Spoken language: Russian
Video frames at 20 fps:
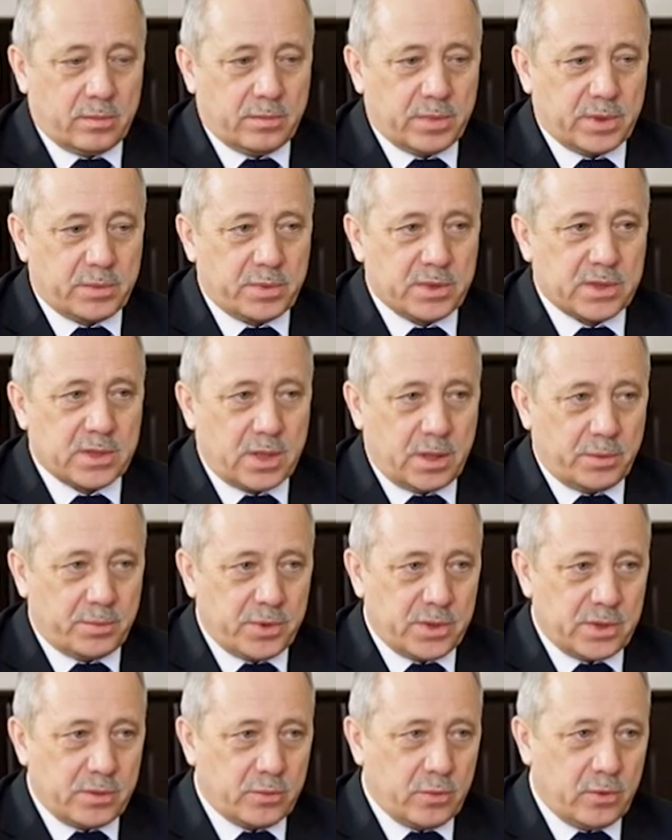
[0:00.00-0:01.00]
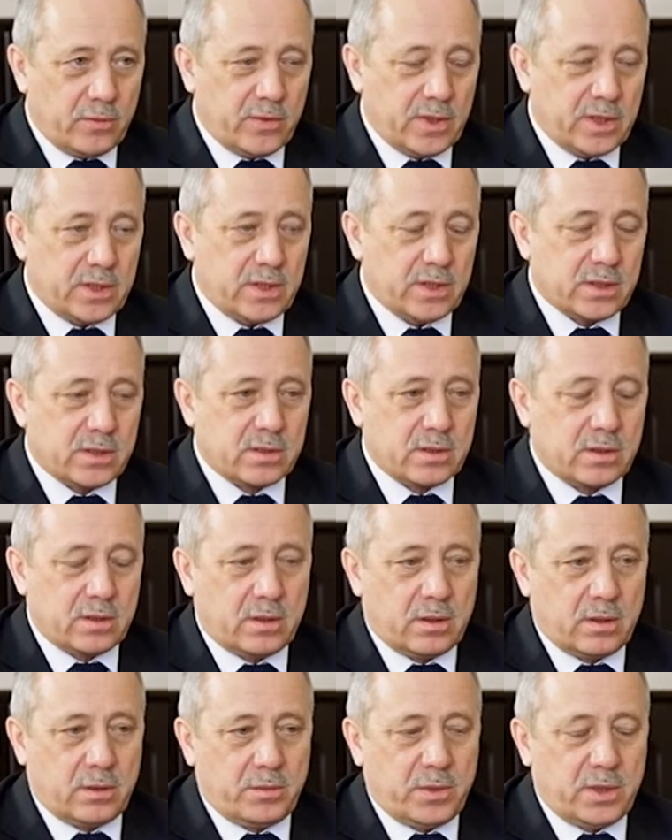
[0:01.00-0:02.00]
подписал письмо в адрес
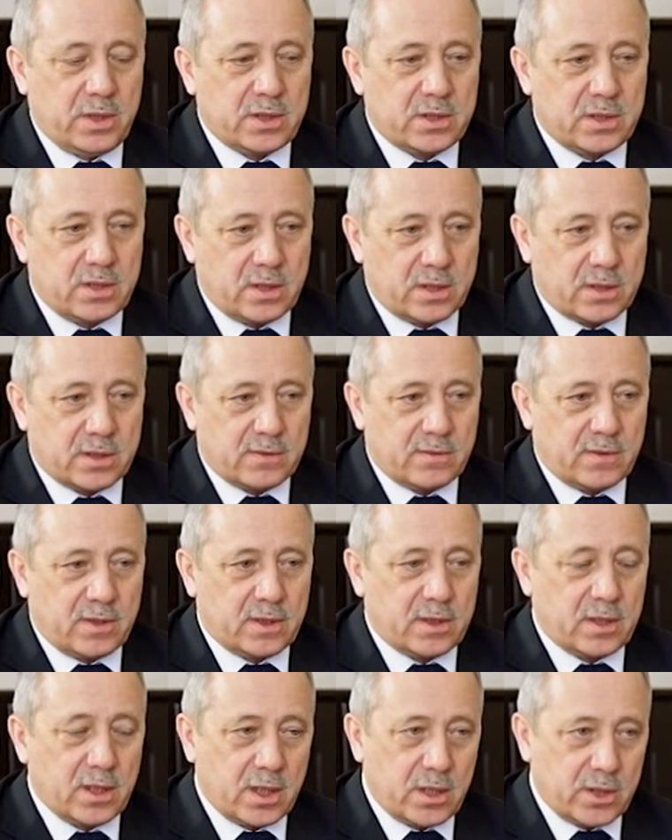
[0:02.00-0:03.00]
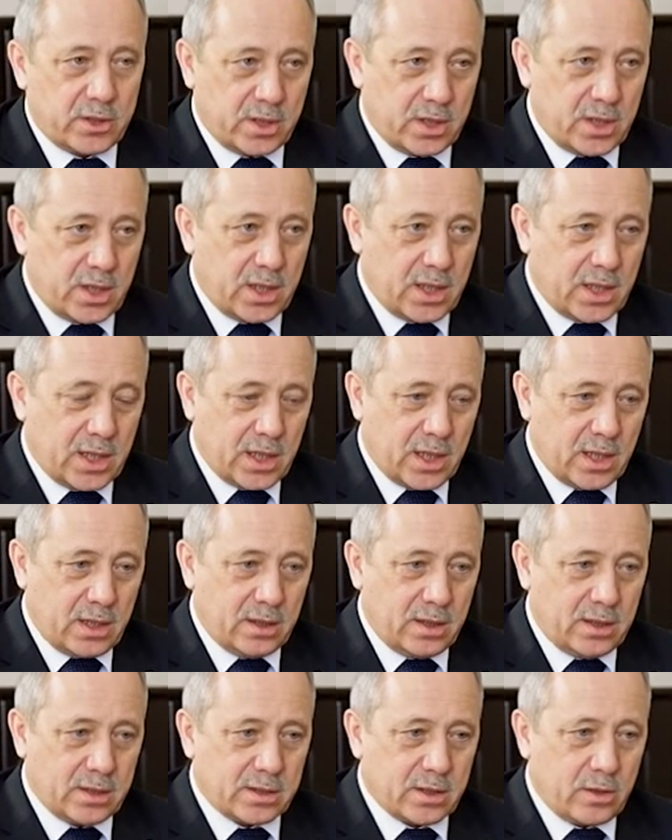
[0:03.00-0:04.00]
э, Министерства ТЭК и ЖКХ
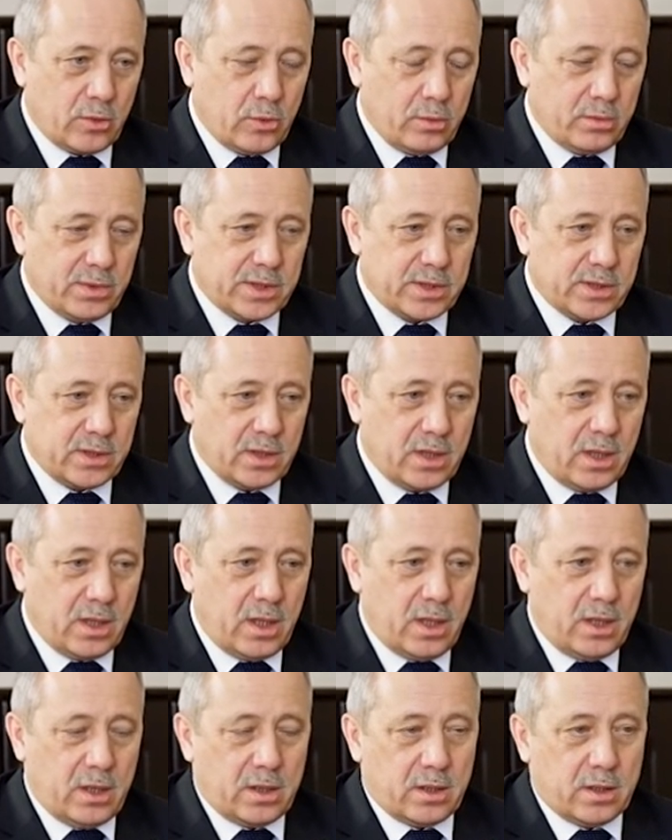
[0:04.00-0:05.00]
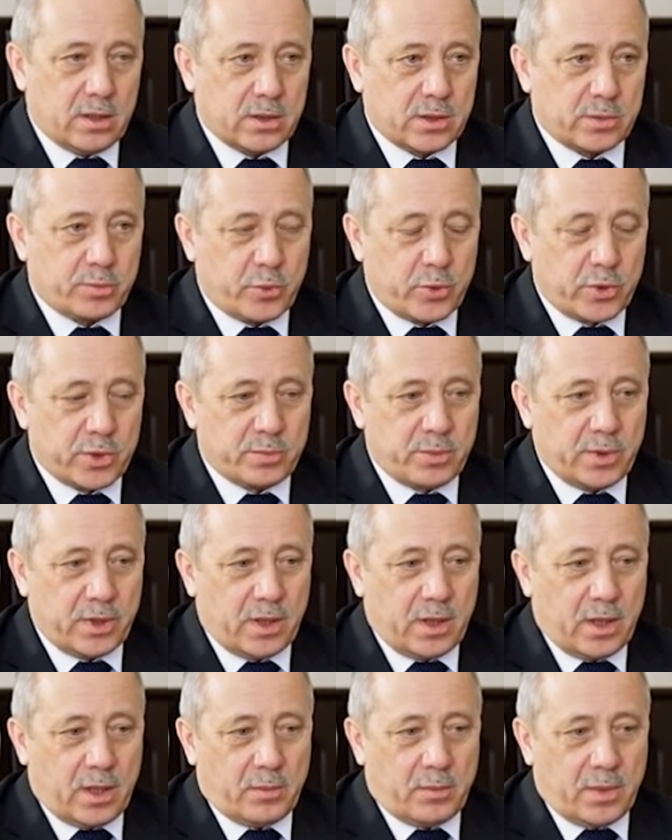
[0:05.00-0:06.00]
Архангельской области э, с
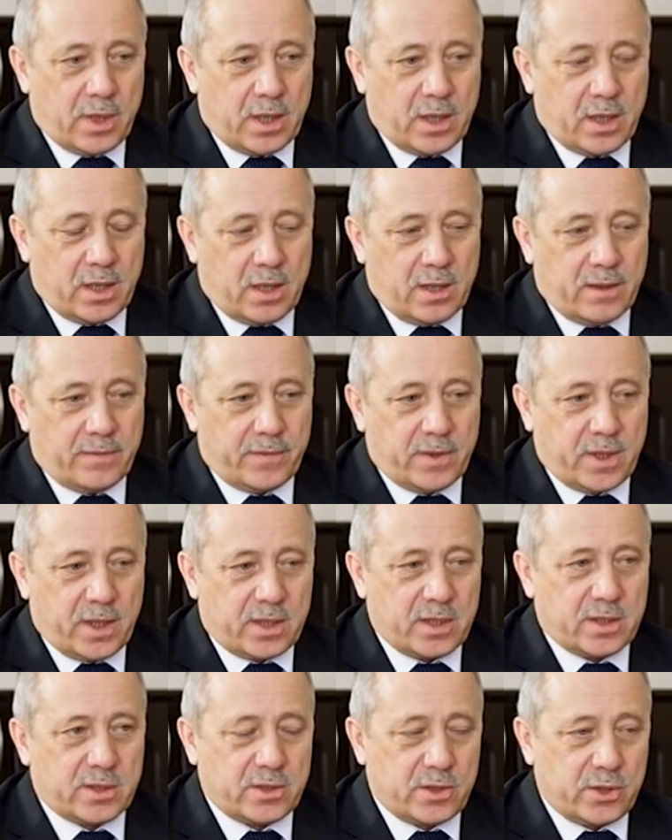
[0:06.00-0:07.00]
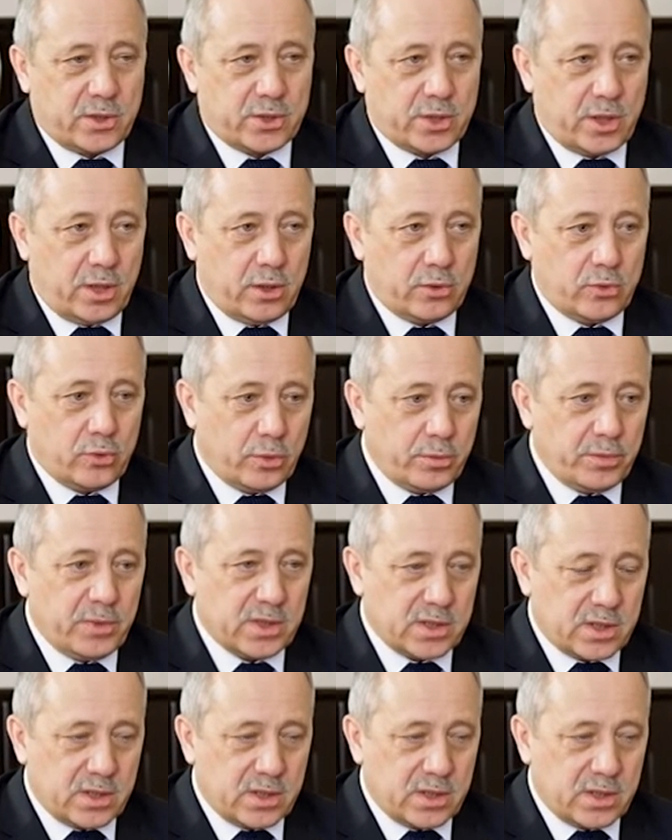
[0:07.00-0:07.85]
просьбой пока дать разрешение дом не